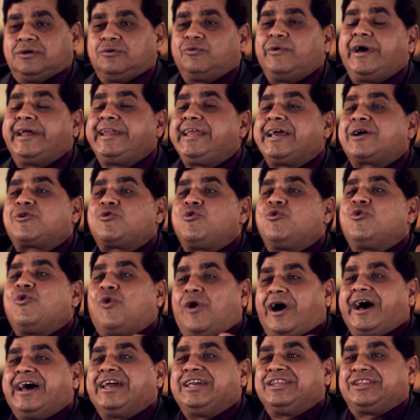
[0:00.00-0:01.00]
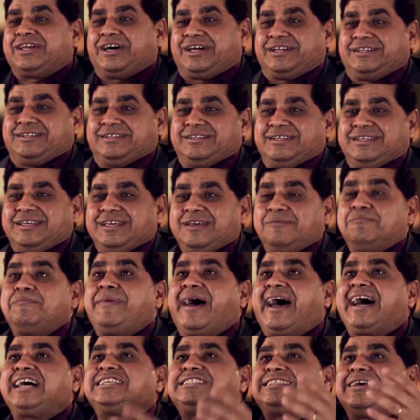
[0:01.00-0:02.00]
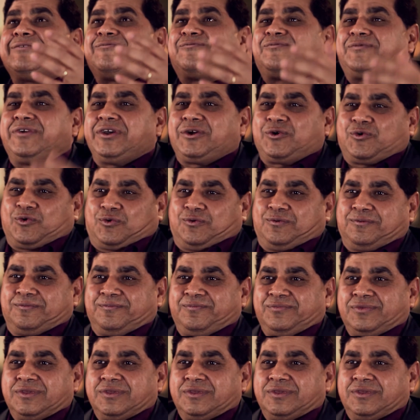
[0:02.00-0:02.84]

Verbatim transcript: وأن يكونوا أيضا بحسب فكره